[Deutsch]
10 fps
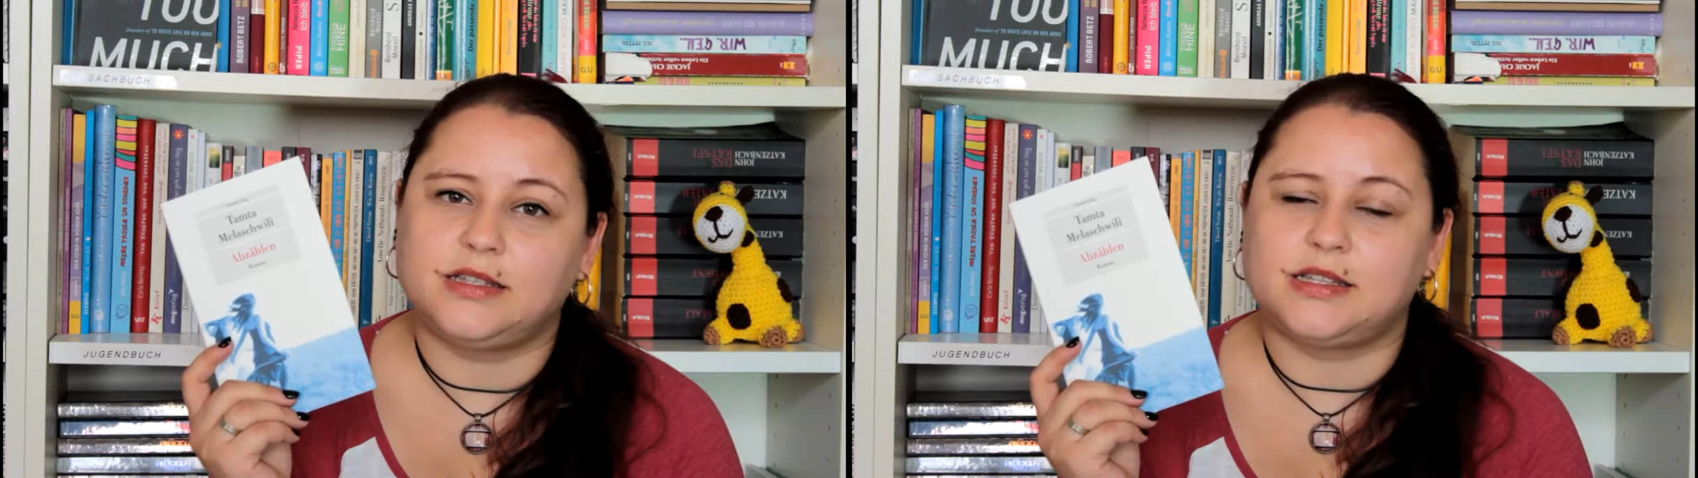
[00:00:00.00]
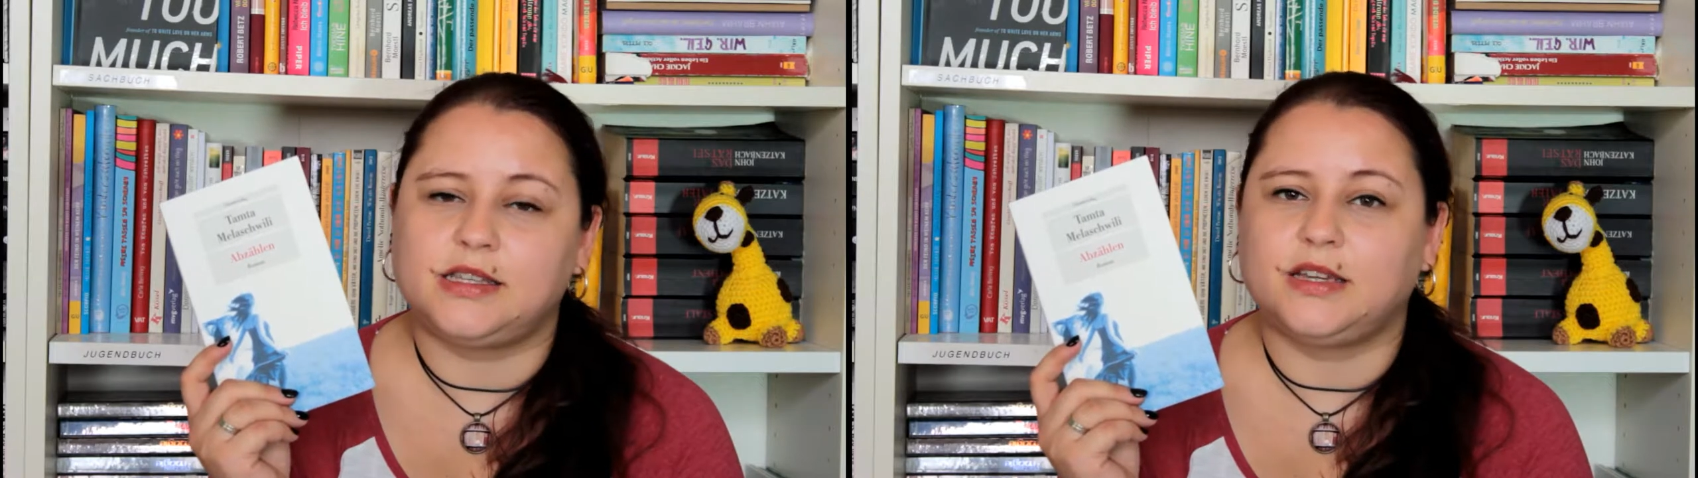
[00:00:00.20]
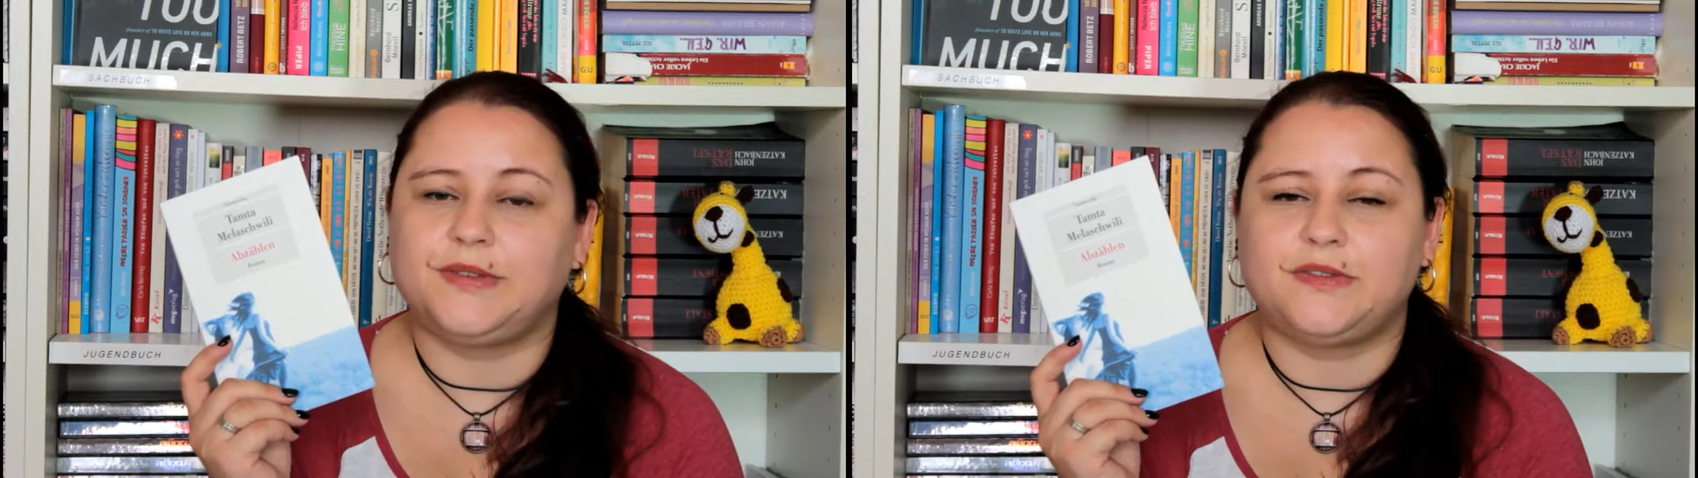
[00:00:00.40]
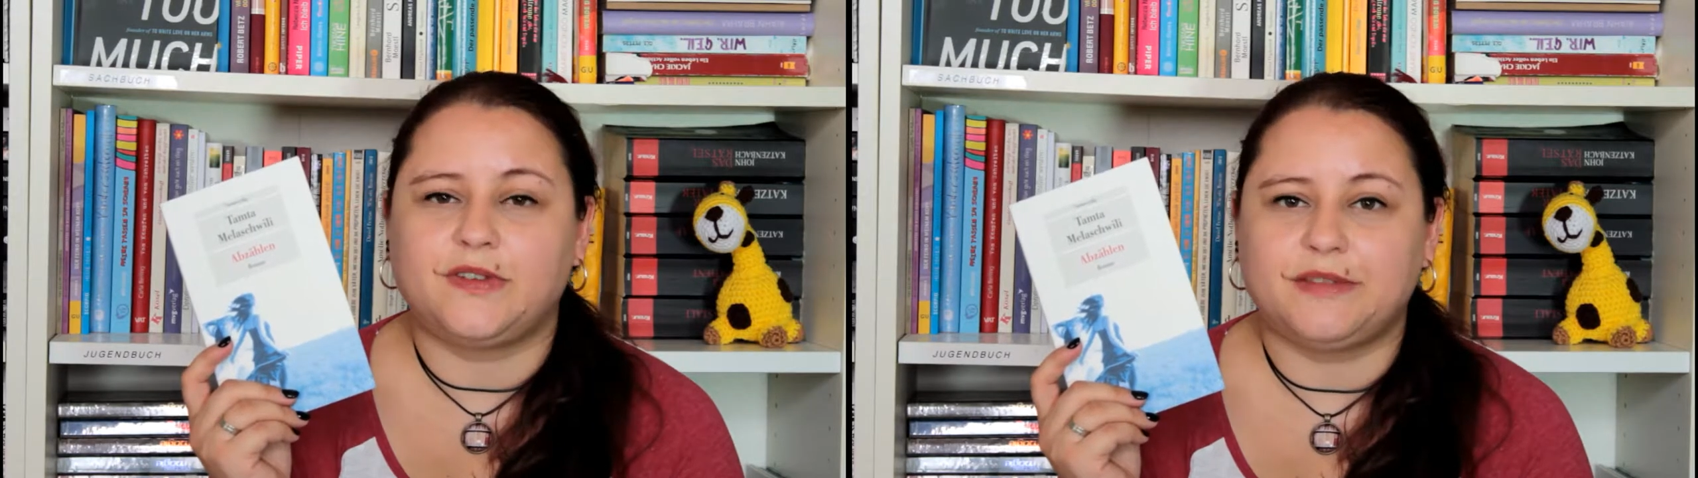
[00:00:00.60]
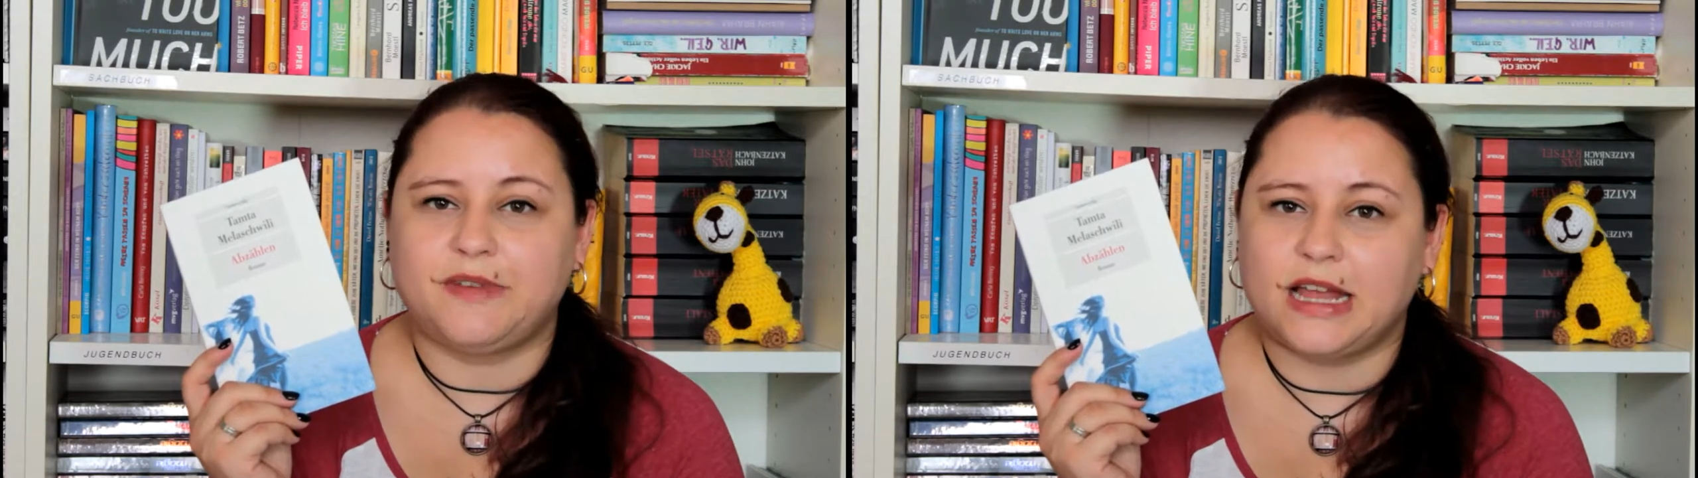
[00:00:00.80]
die sie irgendwie
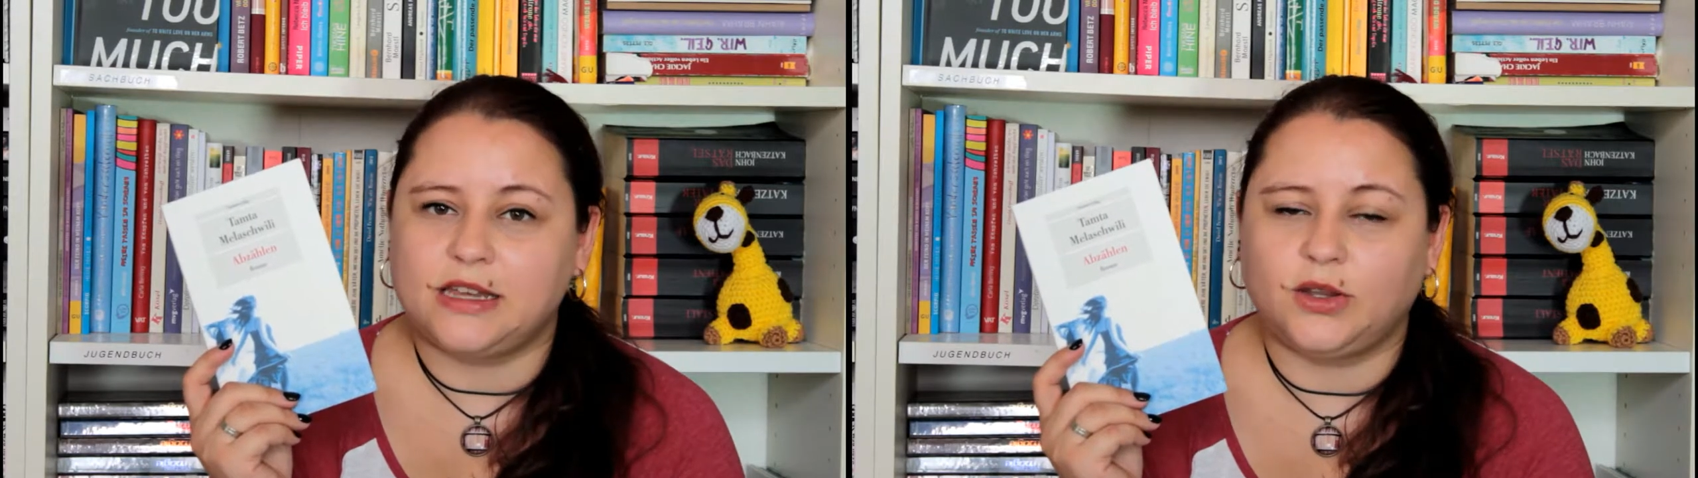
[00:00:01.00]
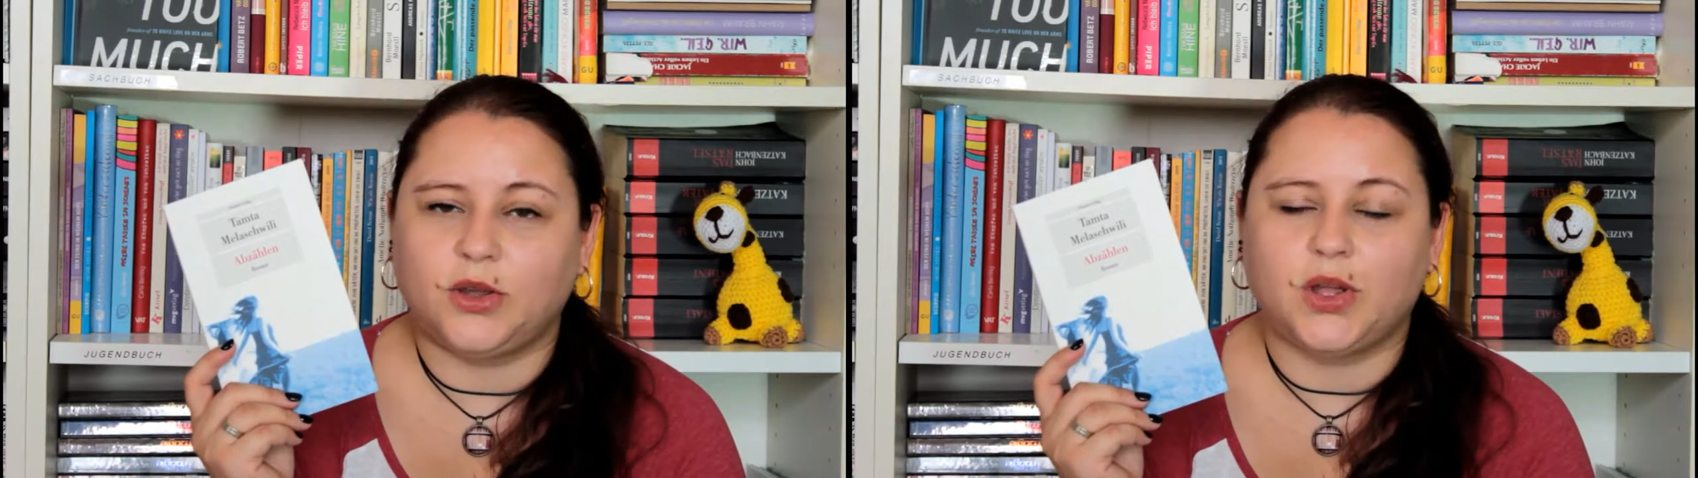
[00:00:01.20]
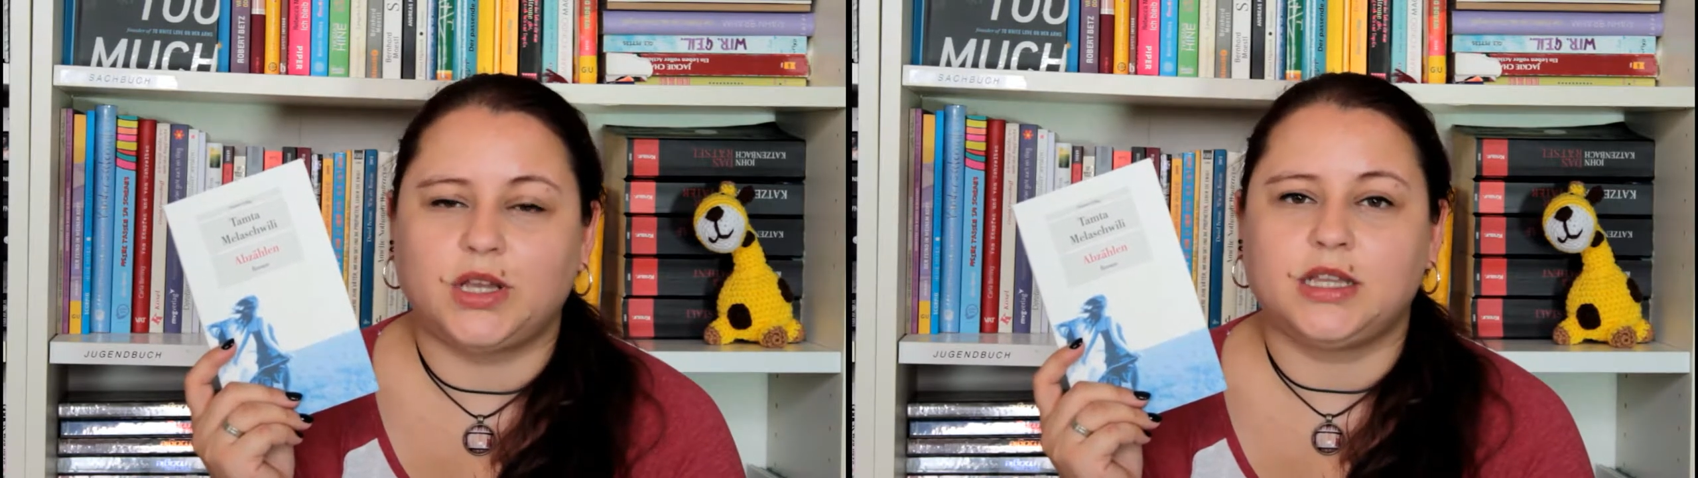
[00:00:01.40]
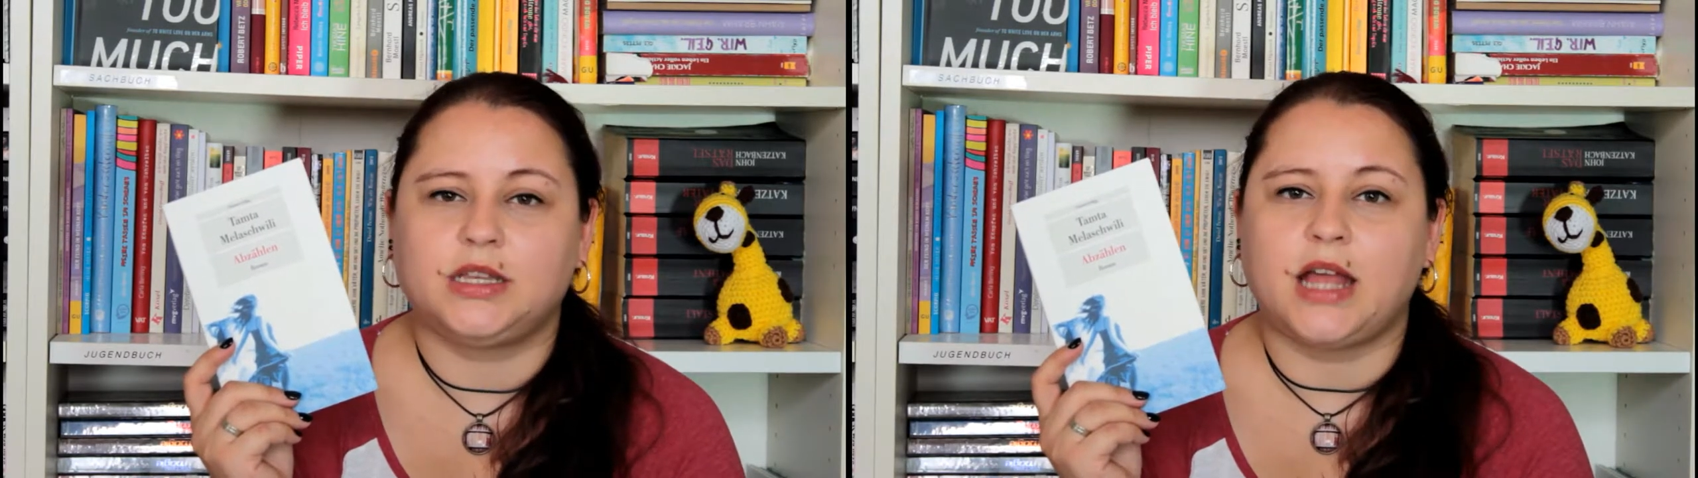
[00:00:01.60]
verwerten können,